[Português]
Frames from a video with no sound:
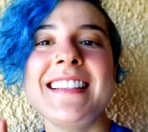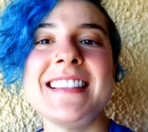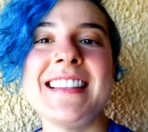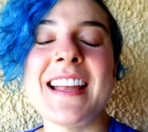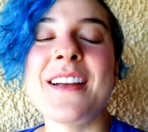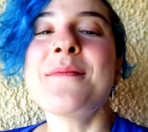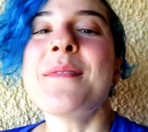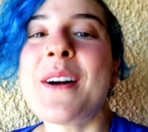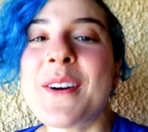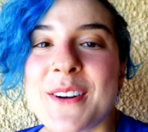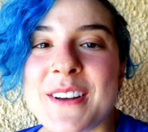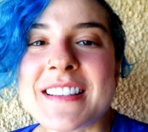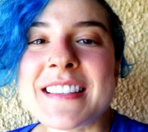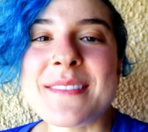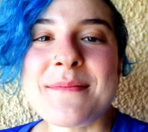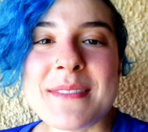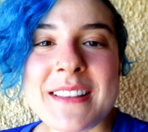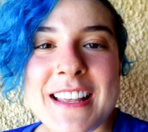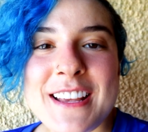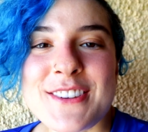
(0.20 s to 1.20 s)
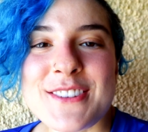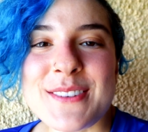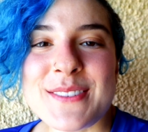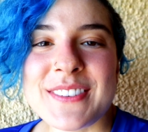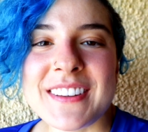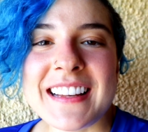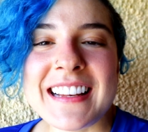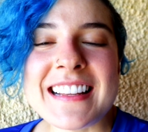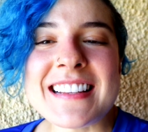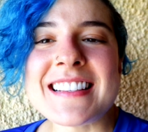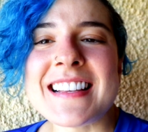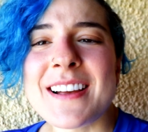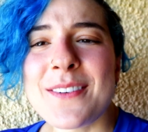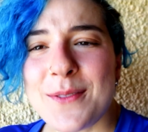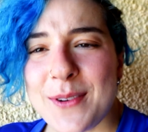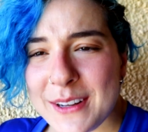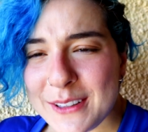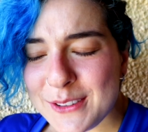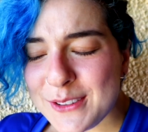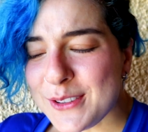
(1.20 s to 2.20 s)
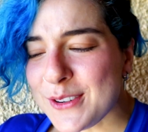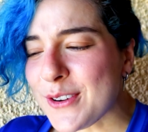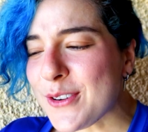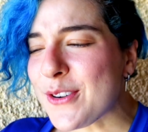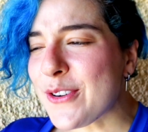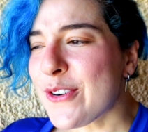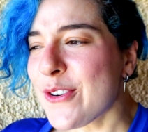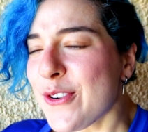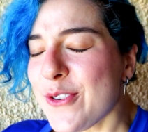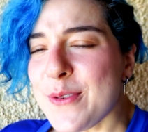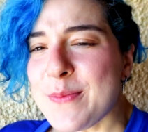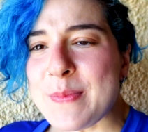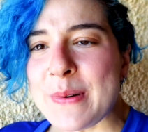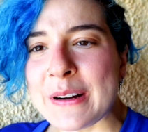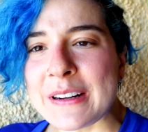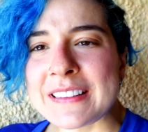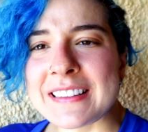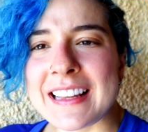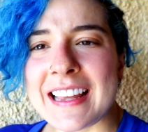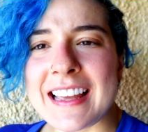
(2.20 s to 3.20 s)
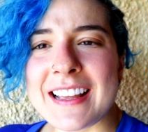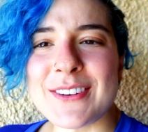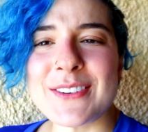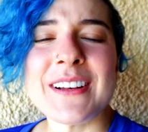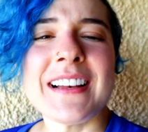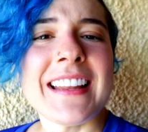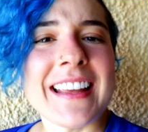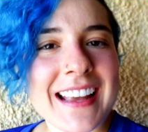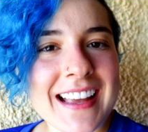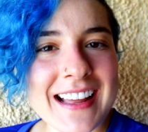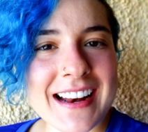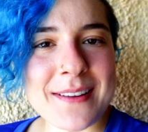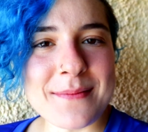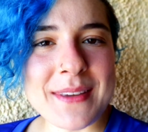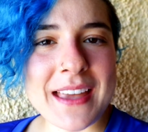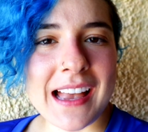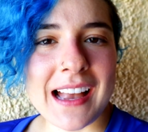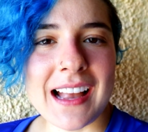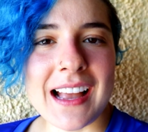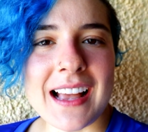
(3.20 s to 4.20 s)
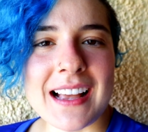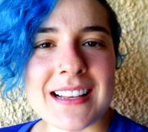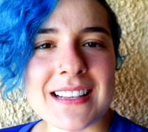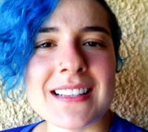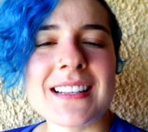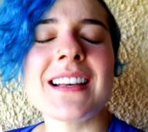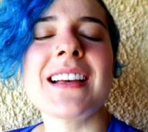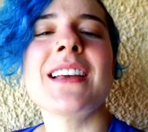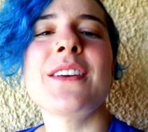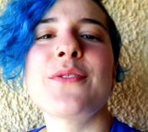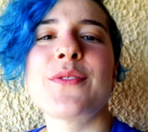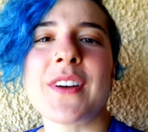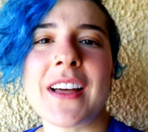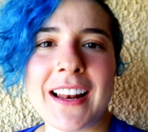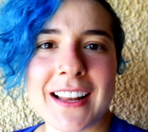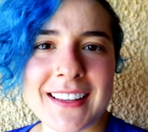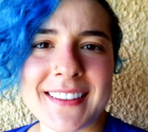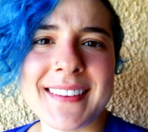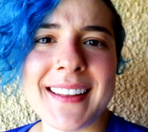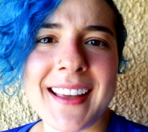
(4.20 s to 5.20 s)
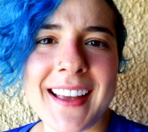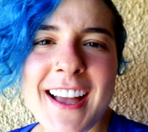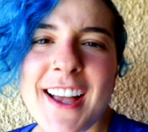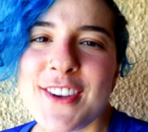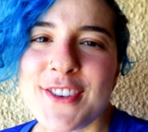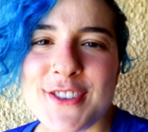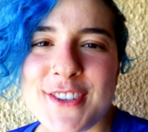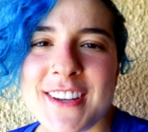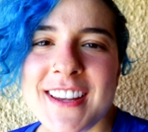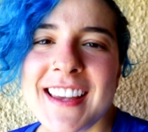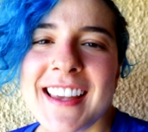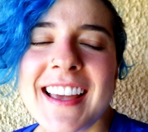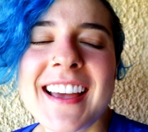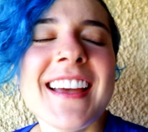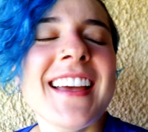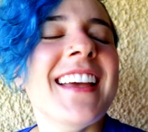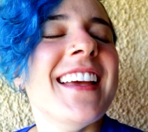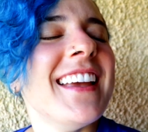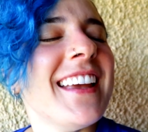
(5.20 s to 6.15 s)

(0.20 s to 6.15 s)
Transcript: tem uma coisa que me deixa feliz é quando o porteiro liga na minha casa e fala que tem caixinha.